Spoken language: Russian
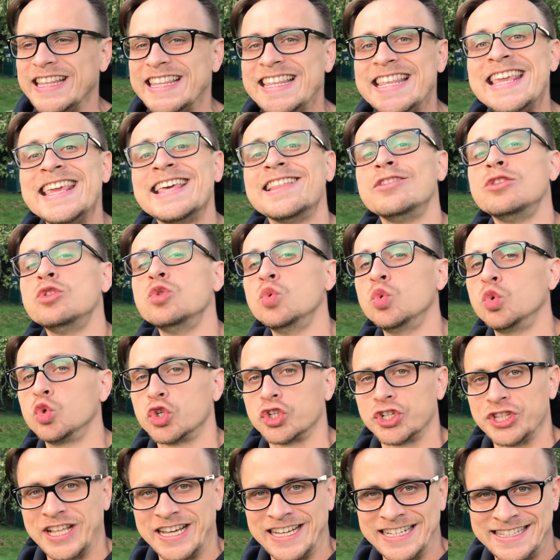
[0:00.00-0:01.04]
не
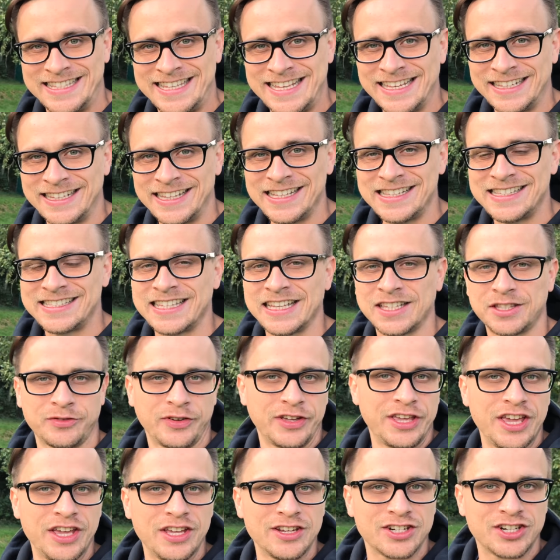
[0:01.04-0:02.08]
нужно делать со
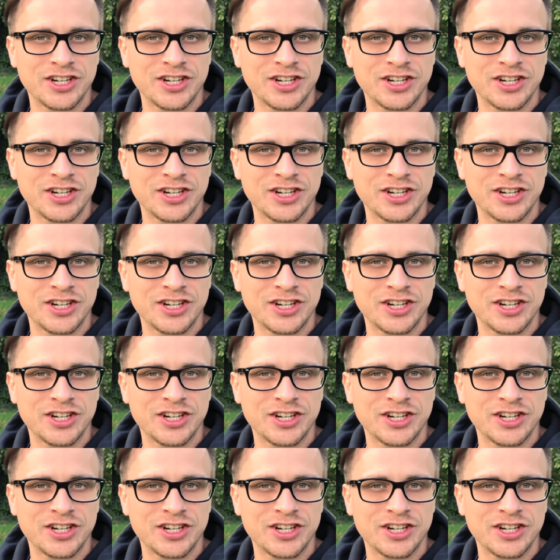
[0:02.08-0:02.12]
своей